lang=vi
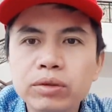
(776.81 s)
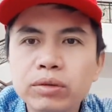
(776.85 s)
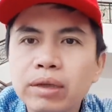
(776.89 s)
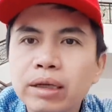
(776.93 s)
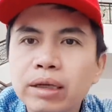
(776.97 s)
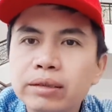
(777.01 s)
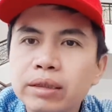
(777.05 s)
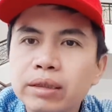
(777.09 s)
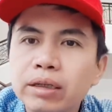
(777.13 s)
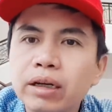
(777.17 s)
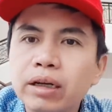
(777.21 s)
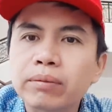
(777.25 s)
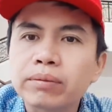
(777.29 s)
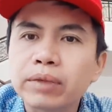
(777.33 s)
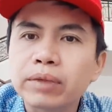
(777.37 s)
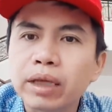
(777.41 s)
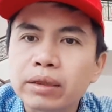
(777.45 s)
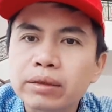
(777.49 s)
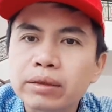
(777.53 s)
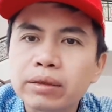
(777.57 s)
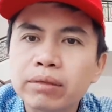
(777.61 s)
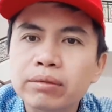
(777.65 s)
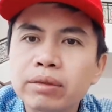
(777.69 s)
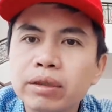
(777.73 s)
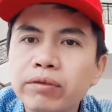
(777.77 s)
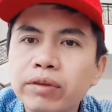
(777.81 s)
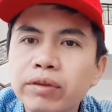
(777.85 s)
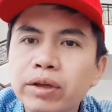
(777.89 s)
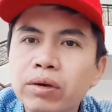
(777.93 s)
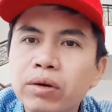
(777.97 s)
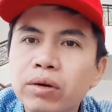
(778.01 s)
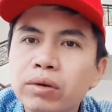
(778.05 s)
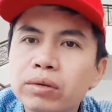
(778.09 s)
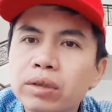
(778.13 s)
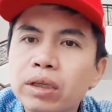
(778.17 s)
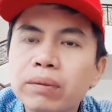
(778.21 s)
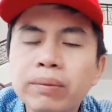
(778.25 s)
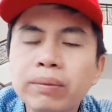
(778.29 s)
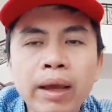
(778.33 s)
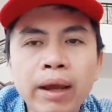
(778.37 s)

chúng ta sẽ cập nhật trong những video tiếp